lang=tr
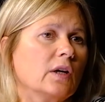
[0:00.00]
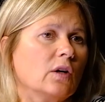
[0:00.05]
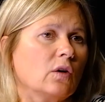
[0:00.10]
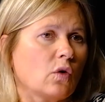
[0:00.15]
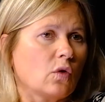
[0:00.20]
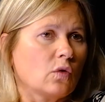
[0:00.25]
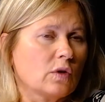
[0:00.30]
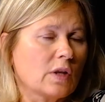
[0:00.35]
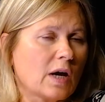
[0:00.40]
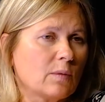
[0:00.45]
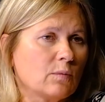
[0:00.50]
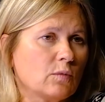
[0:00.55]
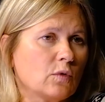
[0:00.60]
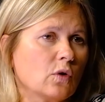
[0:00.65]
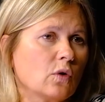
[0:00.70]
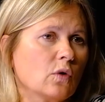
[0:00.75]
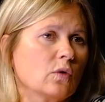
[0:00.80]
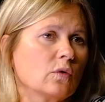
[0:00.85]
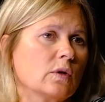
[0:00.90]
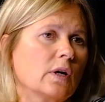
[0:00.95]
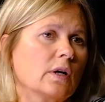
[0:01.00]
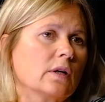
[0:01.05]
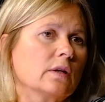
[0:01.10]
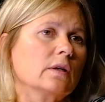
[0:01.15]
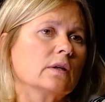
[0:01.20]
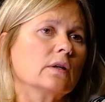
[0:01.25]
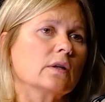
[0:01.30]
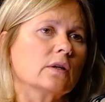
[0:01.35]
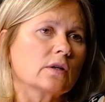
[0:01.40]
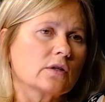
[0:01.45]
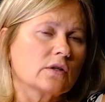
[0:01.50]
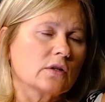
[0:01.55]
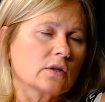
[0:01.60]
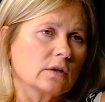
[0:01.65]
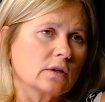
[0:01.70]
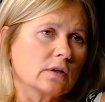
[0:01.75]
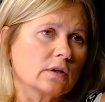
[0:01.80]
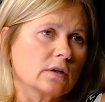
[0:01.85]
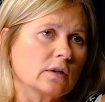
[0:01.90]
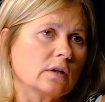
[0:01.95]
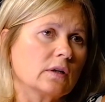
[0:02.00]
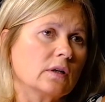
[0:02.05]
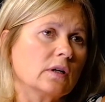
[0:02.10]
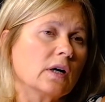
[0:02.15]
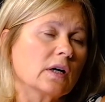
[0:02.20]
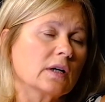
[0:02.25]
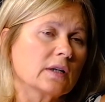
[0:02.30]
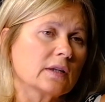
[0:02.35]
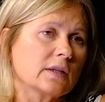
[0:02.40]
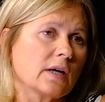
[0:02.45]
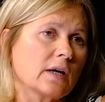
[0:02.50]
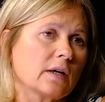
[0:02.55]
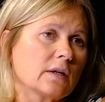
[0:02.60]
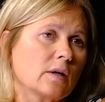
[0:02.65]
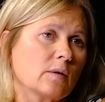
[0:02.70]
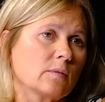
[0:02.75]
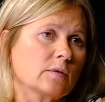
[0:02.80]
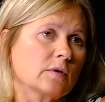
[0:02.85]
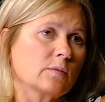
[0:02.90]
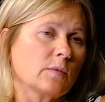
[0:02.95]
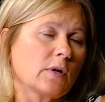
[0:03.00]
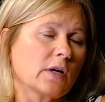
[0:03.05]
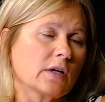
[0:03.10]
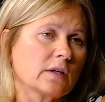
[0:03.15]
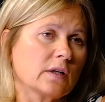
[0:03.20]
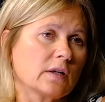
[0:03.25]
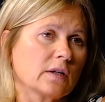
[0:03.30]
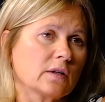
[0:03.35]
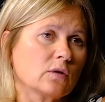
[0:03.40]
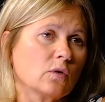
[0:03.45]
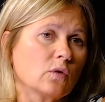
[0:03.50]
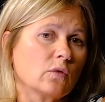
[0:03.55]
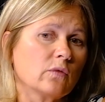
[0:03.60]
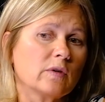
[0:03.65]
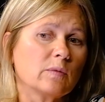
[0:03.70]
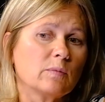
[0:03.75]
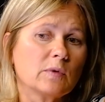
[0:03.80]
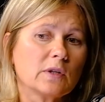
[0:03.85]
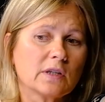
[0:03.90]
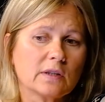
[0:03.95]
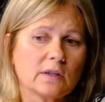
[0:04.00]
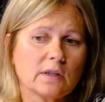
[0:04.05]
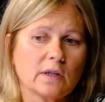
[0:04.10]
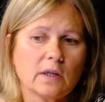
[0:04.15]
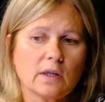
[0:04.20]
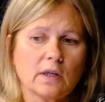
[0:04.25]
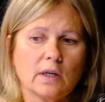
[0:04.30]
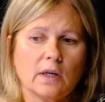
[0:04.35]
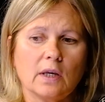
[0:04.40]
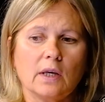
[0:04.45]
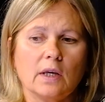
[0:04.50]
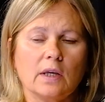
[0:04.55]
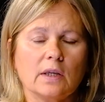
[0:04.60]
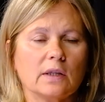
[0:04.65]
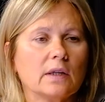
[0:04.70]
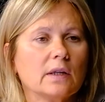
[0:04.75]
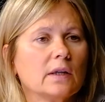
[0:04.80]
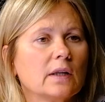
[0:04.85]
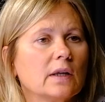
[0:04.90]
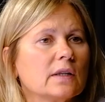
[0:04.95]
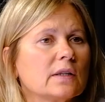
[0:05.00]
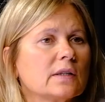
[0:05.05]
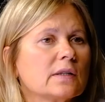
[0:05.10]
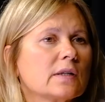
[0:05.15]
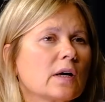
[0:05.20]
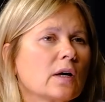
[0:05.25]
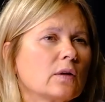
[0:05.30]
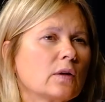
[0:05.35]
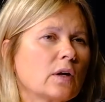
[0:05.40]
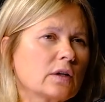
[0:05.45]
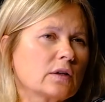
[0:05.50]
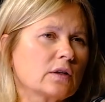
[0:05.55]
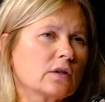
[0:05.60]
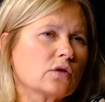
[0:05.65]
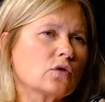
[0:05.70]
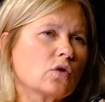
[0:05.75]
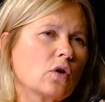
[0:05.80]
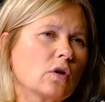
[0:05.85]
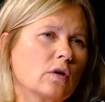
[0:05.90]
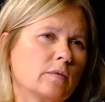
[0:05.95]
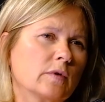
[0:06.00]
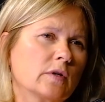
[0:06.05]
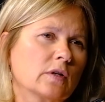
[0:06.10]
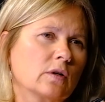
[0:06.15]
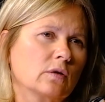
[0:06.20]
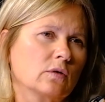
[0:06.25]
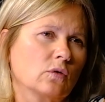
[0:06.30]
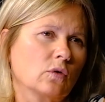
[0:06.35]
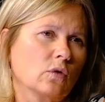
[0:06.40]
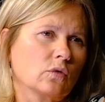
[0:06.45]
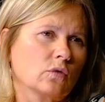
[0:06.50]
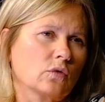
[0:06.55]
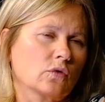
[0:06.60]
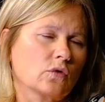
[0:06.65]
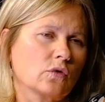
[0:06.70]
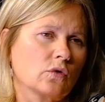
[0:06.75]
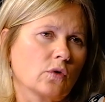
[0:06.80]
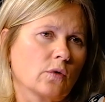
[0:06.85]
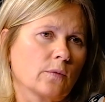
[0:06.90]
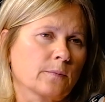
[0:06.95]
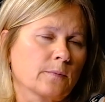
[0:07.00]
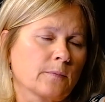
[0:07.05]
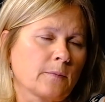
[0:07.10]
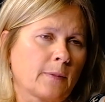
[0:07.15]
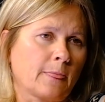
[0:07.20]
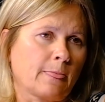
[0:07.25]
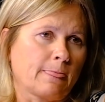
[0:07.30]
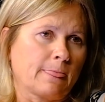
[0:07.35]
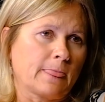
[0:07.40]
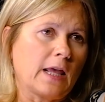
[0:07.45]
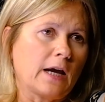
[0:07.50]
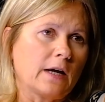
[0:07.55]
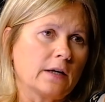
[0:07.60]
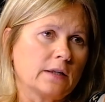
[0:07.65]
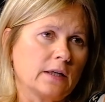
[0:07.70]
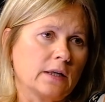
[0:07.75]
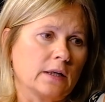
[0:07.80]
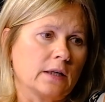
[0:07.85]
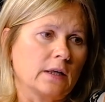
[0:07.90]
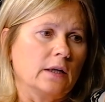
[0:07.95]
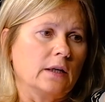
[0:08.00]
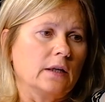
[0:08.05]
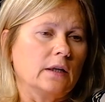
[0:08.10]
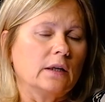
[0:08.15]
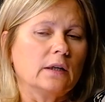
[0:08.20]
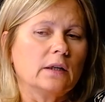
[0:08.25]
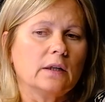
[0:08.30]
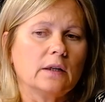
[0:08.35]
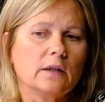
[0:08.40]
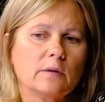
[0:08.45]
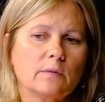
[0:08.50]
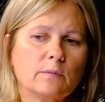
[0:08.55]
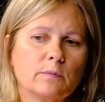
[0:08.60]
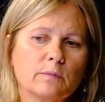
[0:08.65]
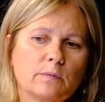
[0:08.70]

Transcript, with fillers: önemli olan aşıları hakikaten yaptırmak gerekiyor ve bir de yine insanlarda şöyle bir kanı oluşuyor. Yani e,